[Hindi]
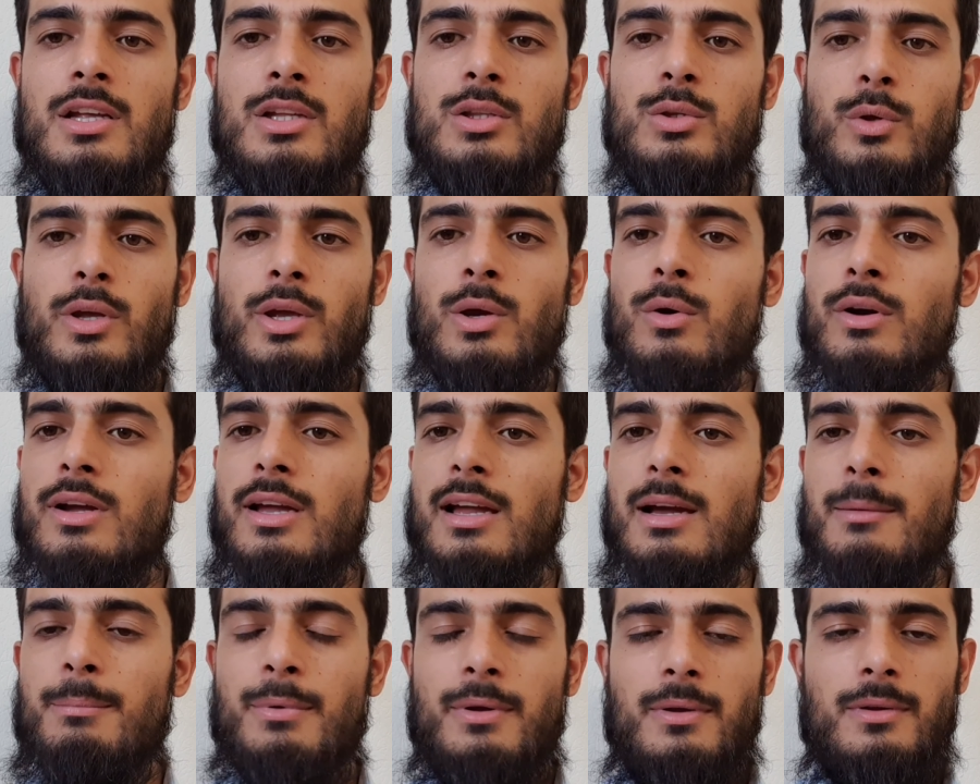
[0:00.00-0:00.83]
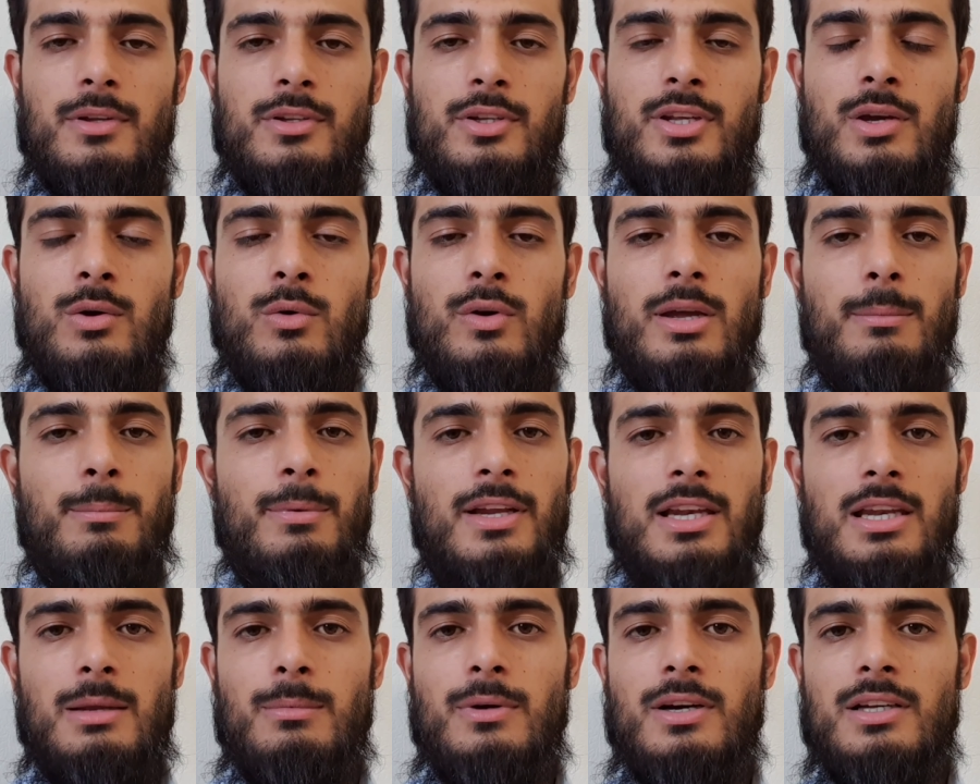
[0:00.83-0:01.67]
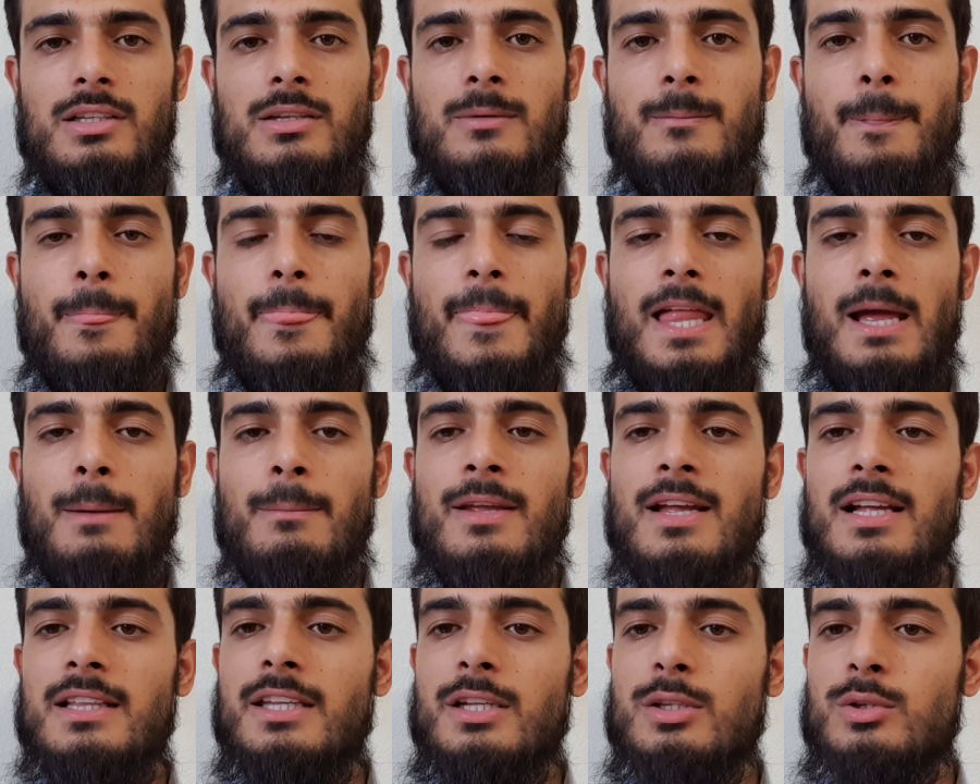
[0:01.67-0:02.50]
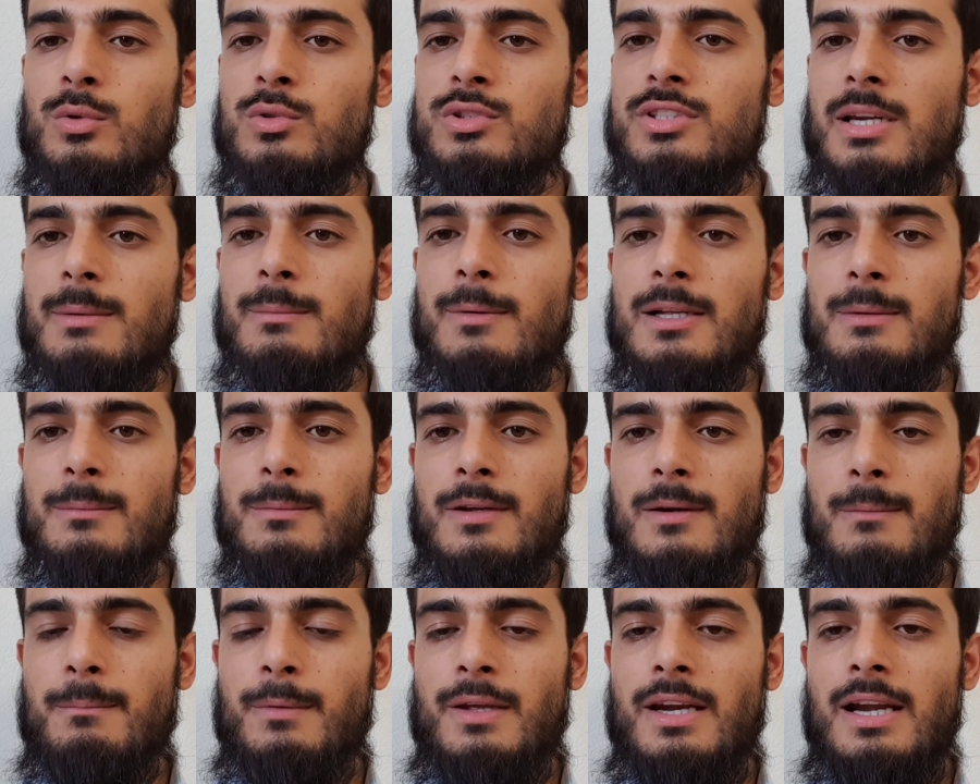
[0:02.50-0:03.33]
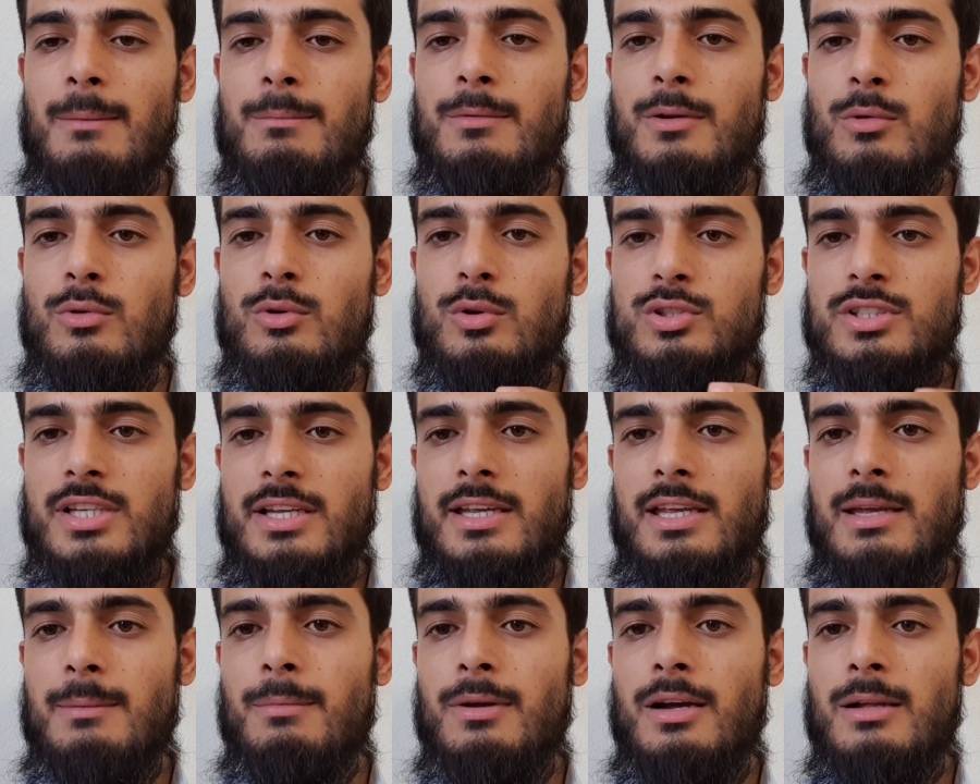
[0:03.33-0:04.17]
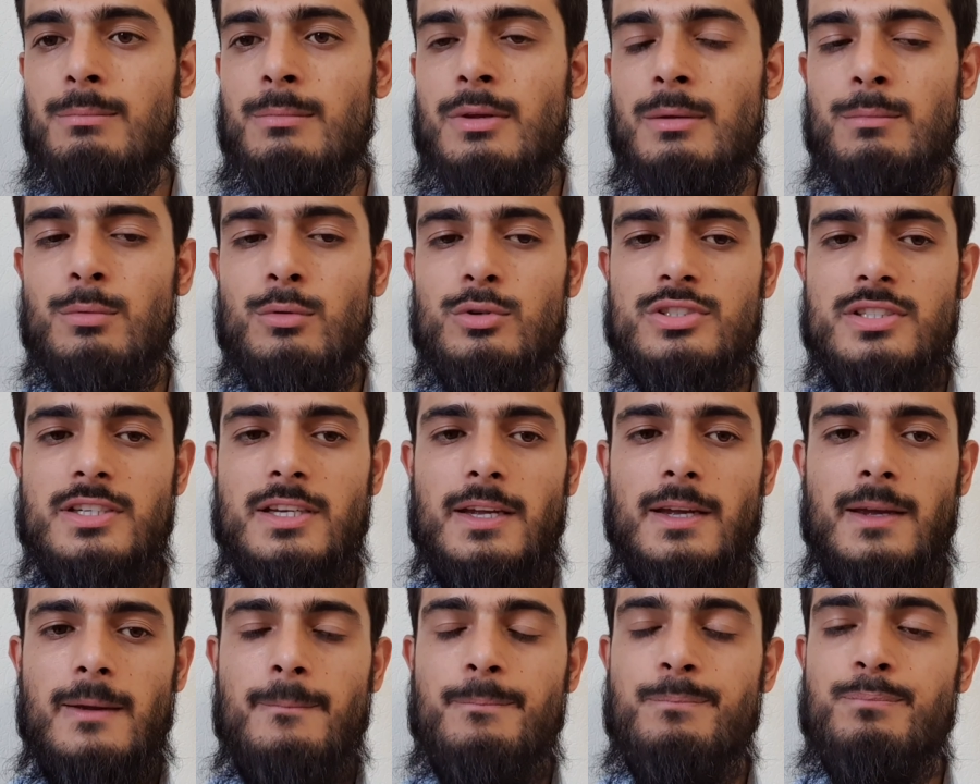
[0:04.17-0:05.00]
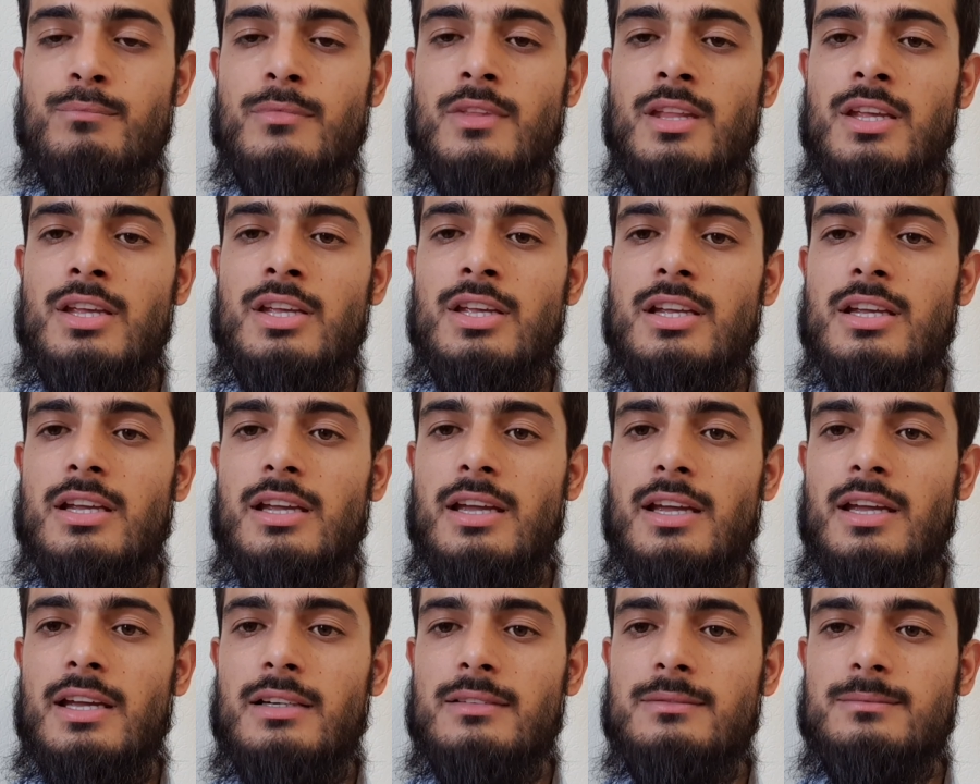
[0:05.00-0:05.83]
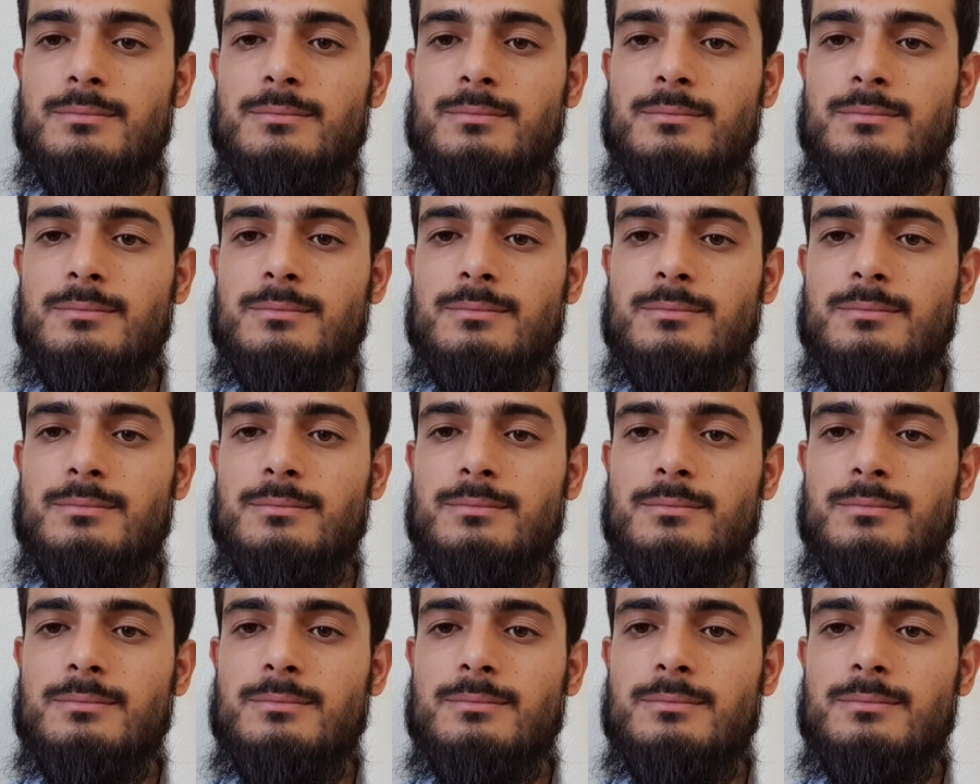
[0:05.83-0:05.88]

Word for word: तो ये हो गया ये हो गई पहली बात अब ये आते दूसरी बात पर फिर आपने उन लोग से ये बात भी पूछनी है कि